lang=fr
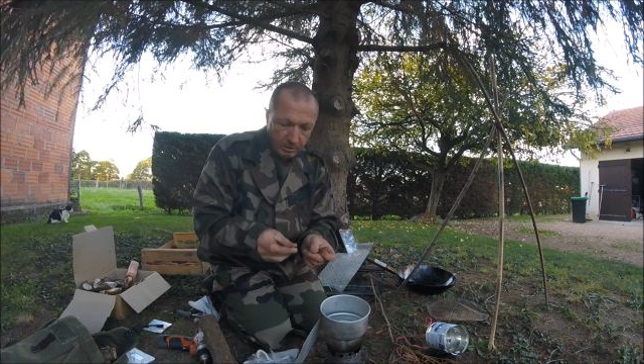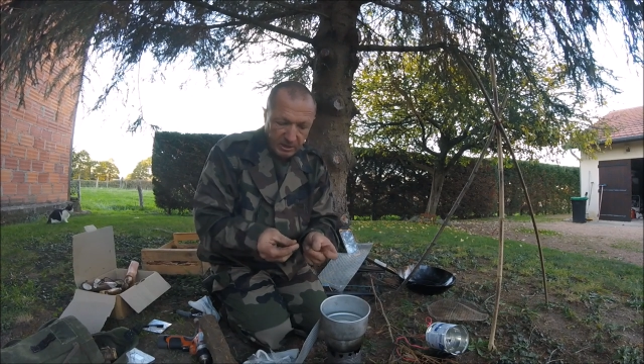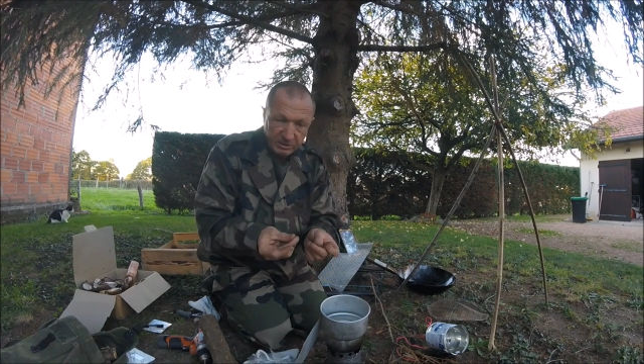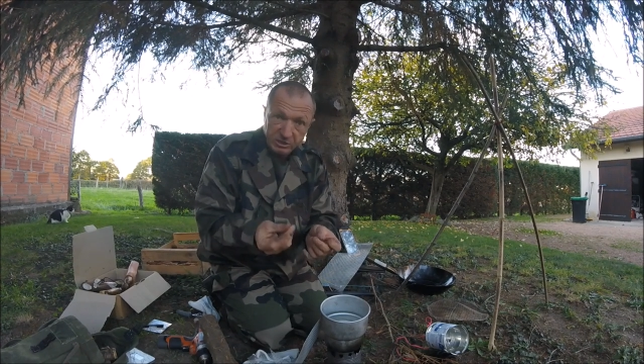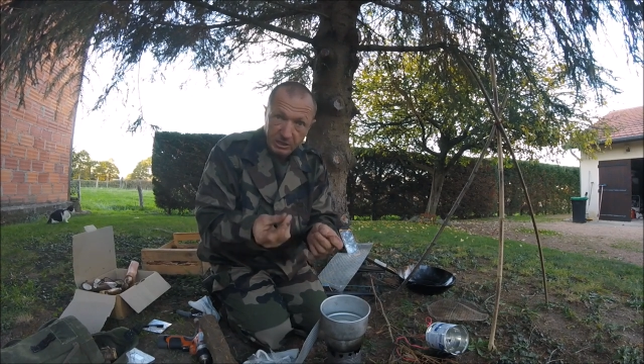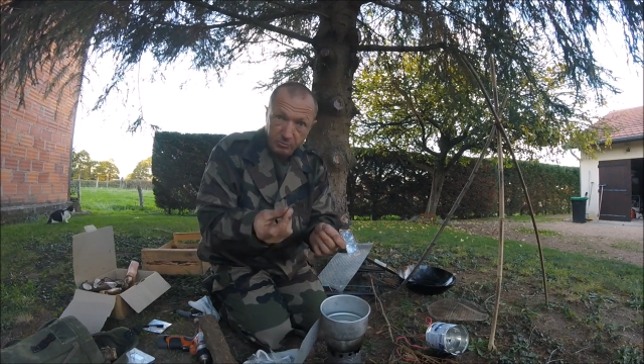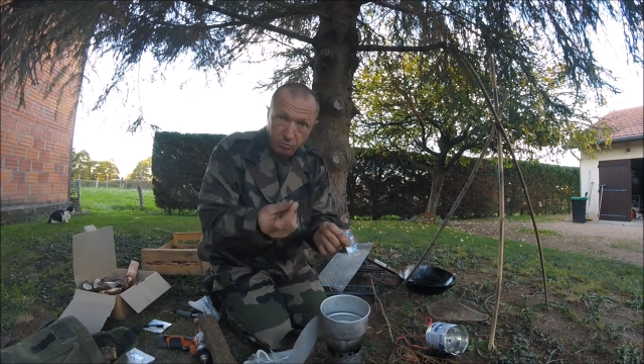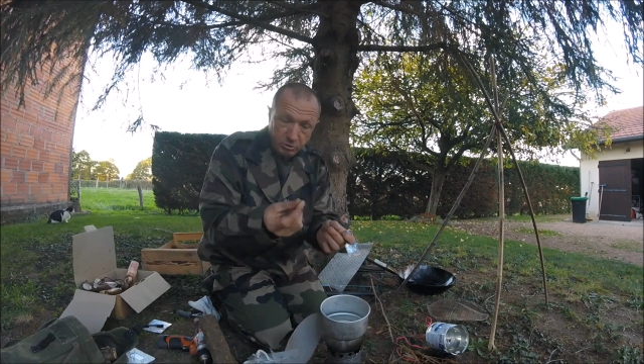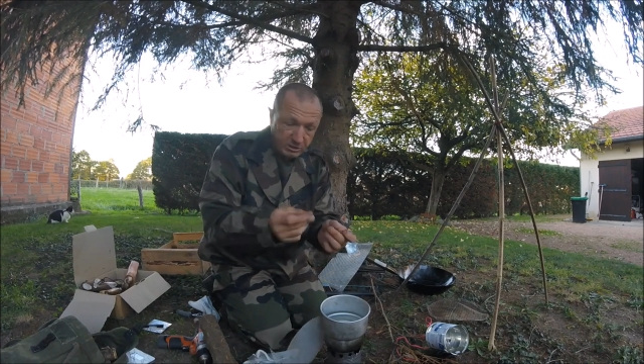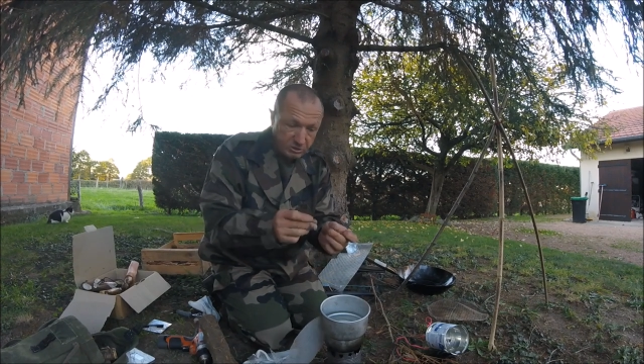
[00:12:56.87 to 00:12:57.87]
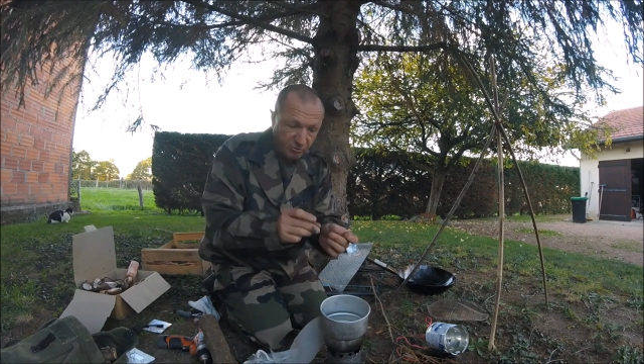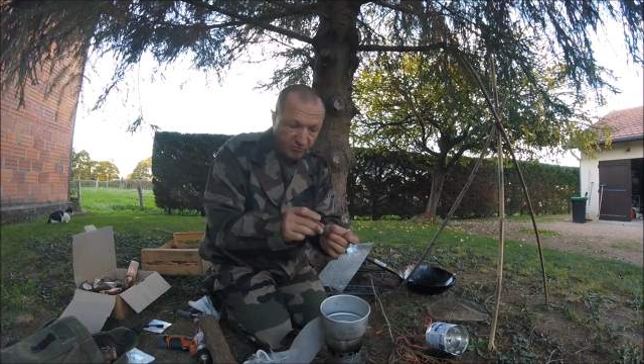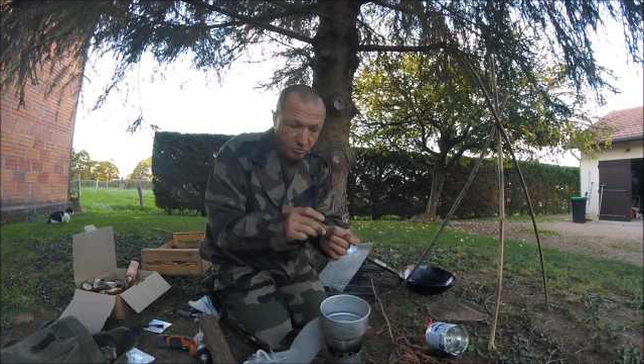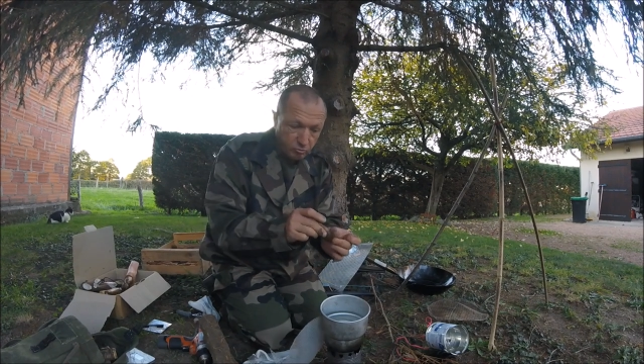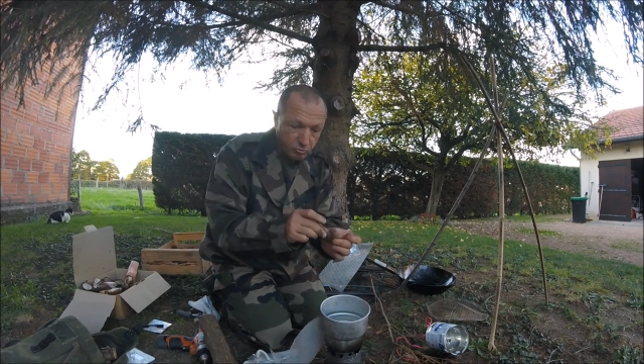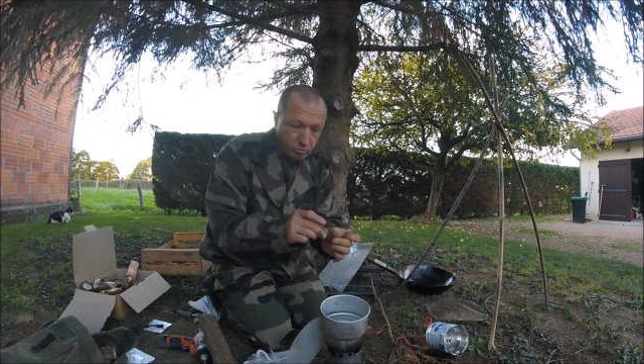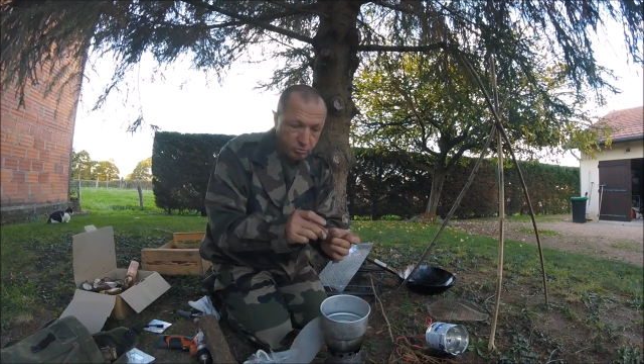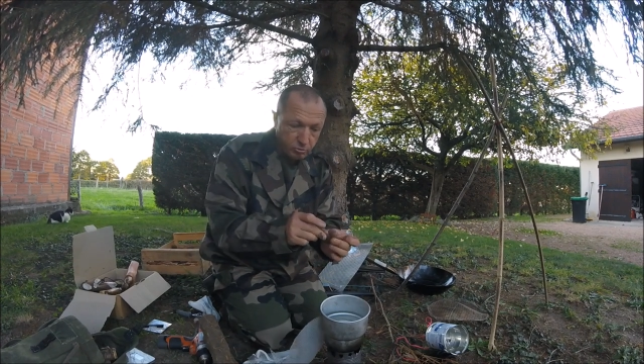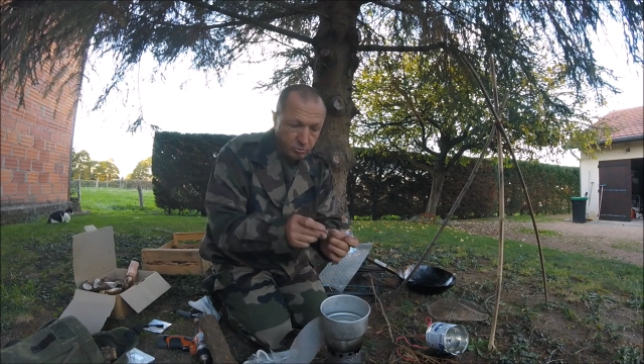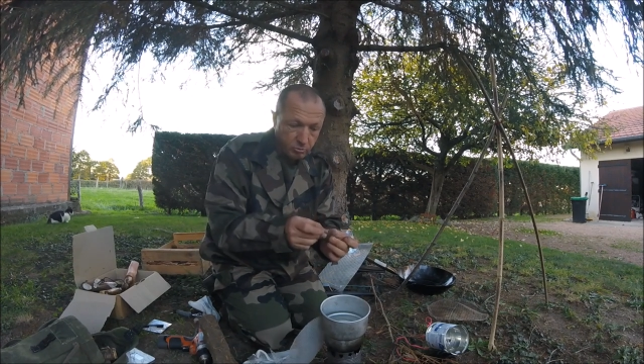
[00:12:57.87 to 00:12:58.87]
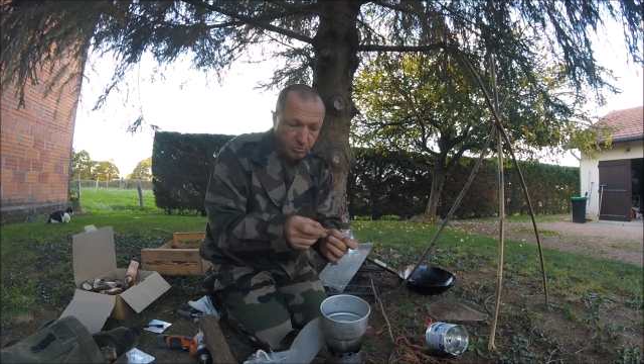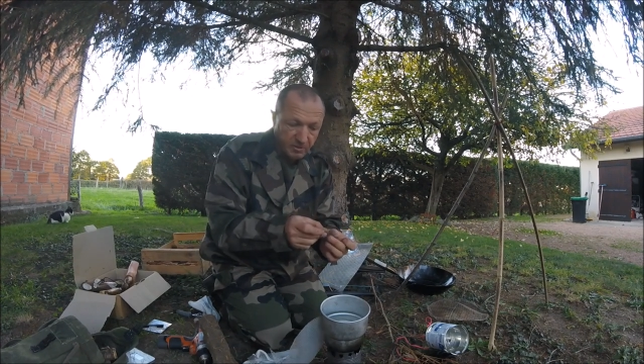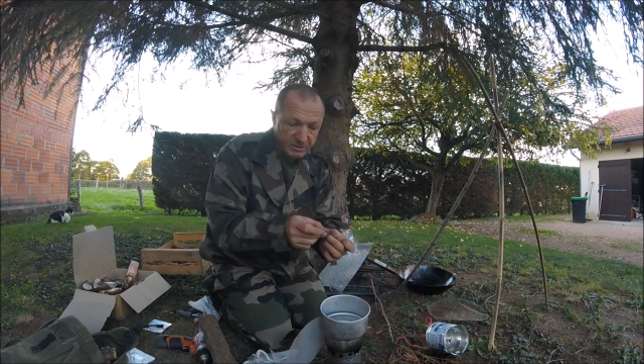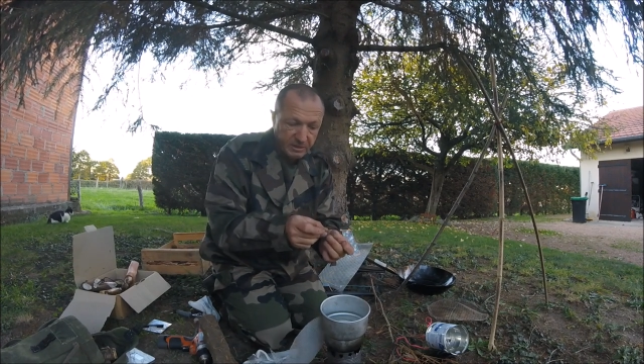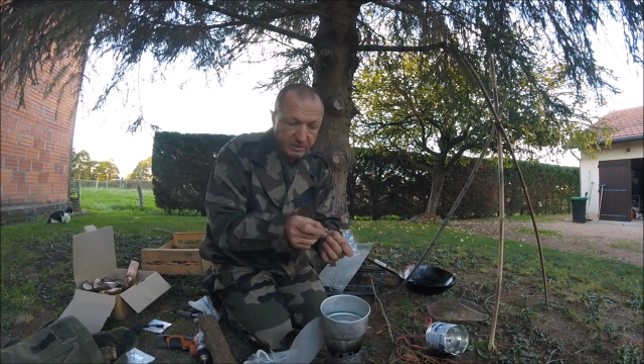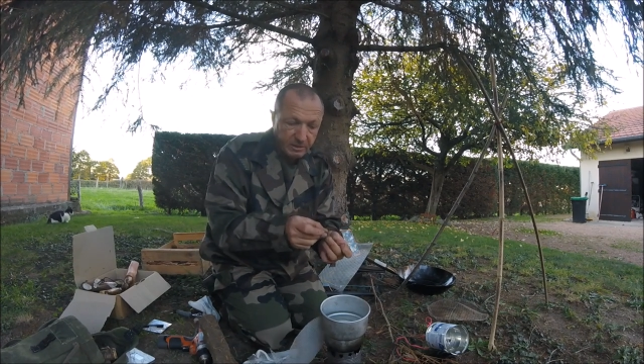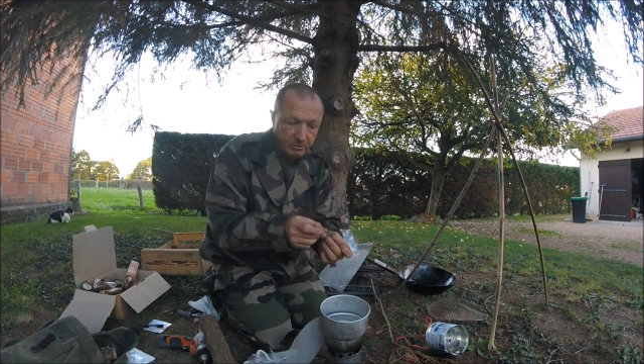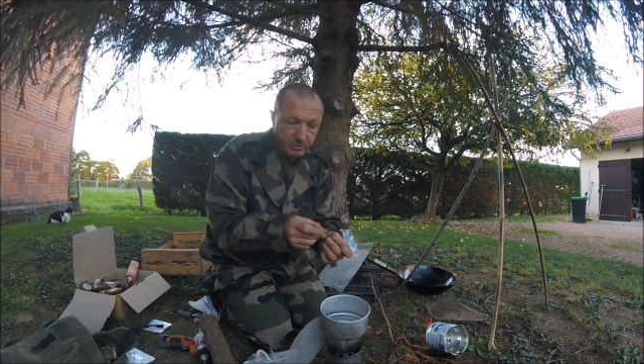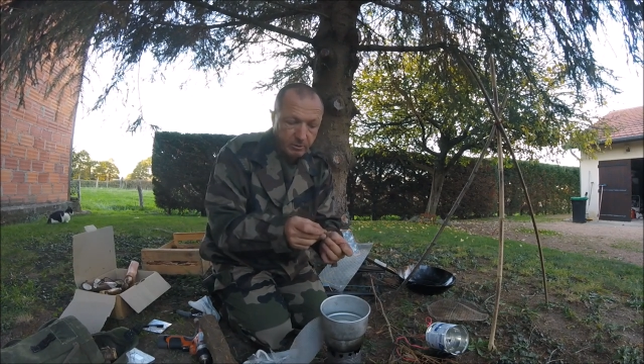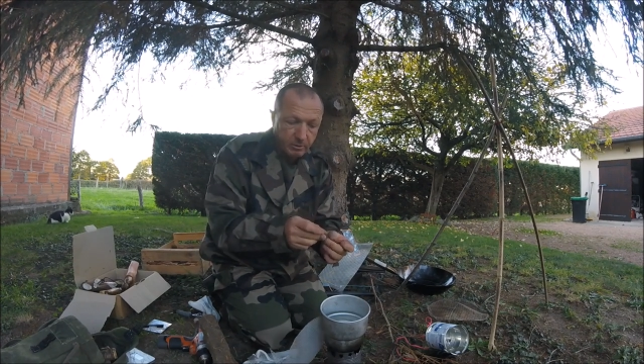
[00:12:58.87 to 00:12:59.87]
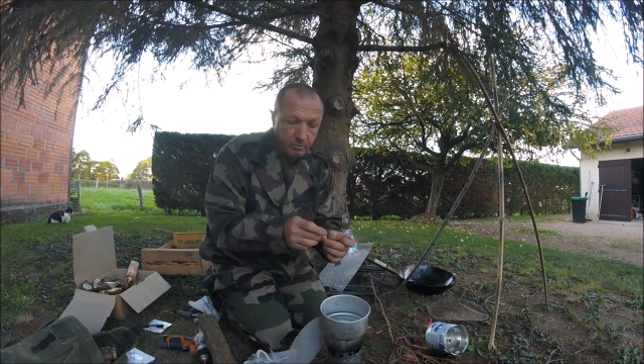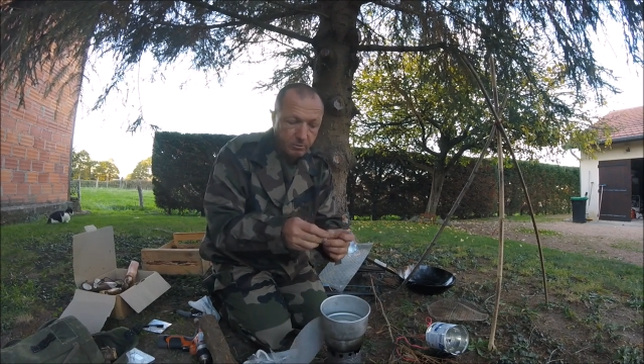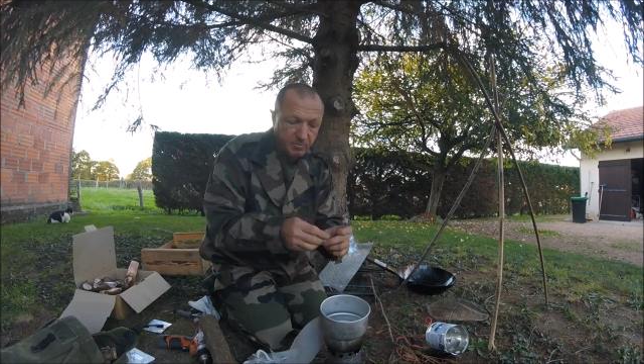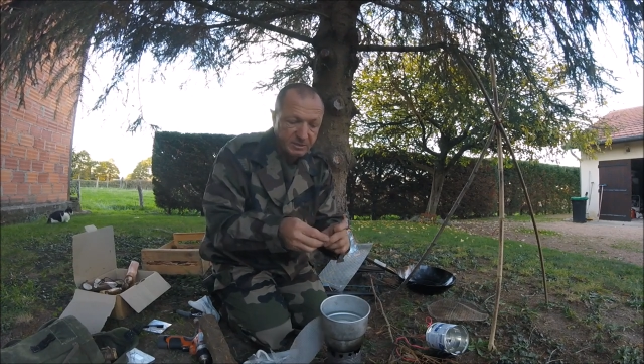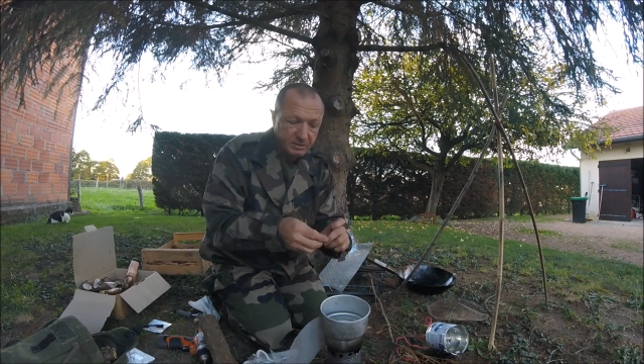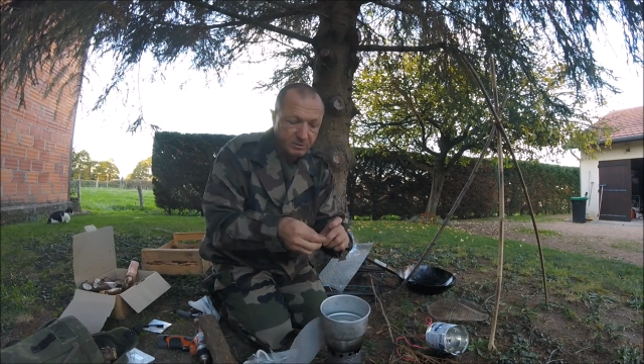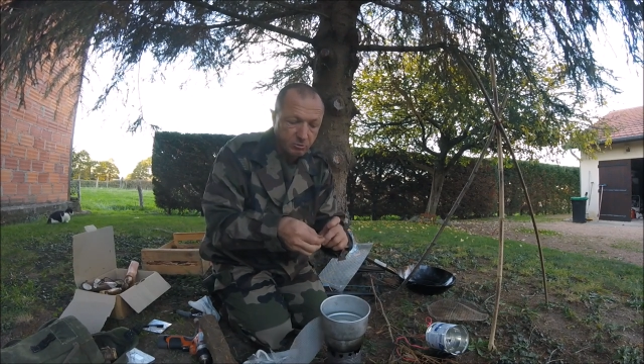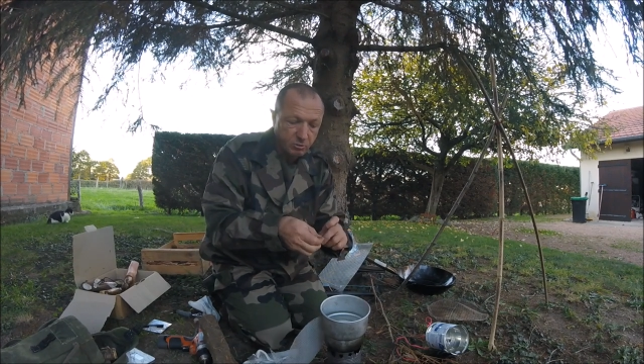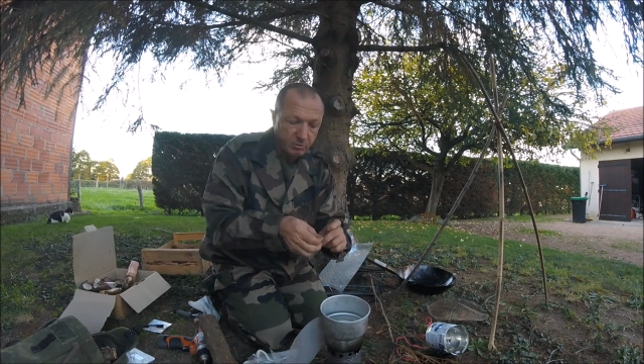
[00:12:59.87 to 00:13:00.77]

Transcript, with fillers: Il y a déjà les boucles qui sont faites au bout, donc on le passe à l'intérieur, on le passe à l'intérieur